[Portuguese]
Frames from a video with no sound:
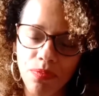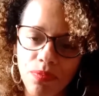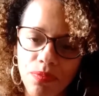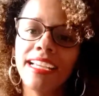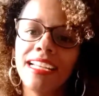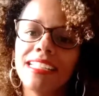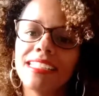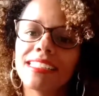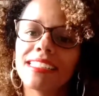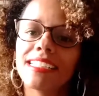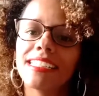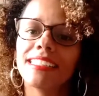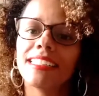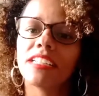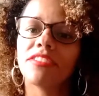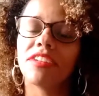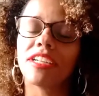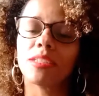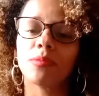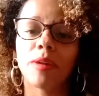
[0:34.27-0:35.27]
A Elisandra
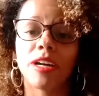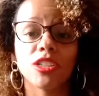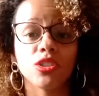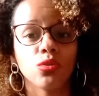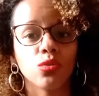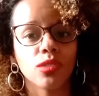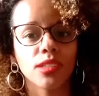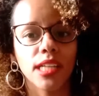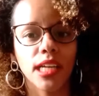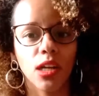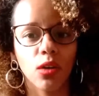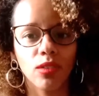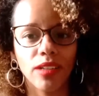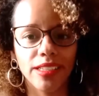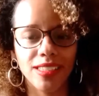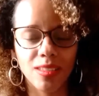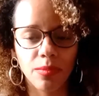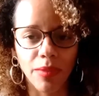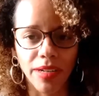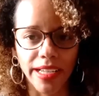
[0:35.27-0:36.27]
faz parte do Sarau
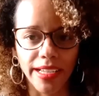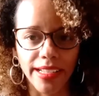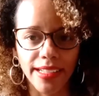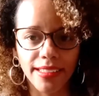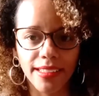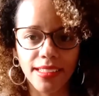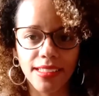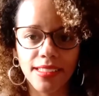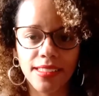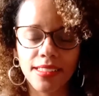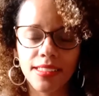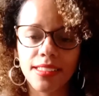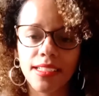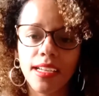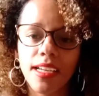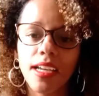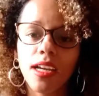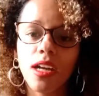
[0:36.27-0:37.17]
das Pretas.